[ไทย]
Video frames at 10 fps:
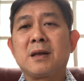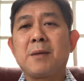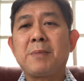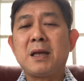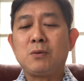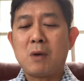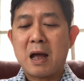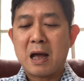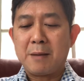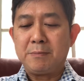เป็นค
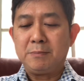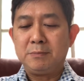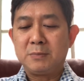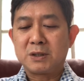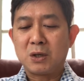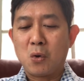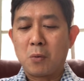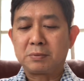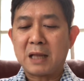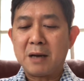วามสงบ
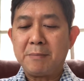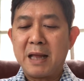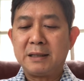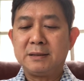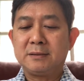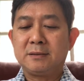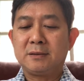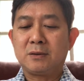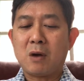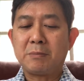ตั้งมั่น
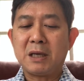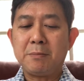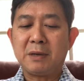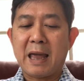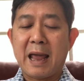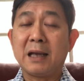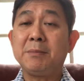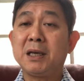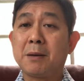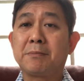ความเข้มแข็ง
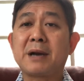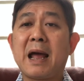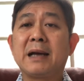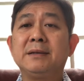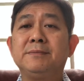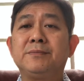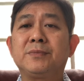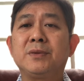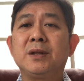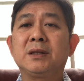มีกำลัง
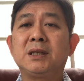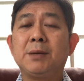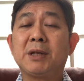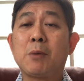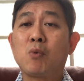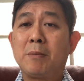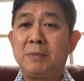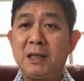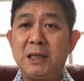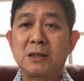ที่จะไปทำความ
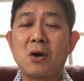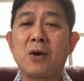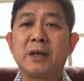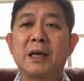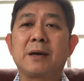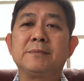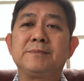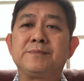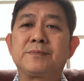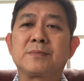ดีต่อเลยนะครับ
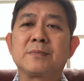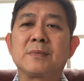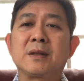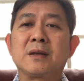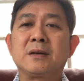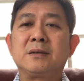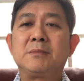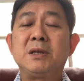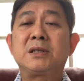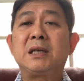
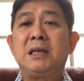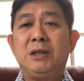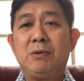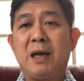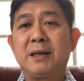มีศีลด้วย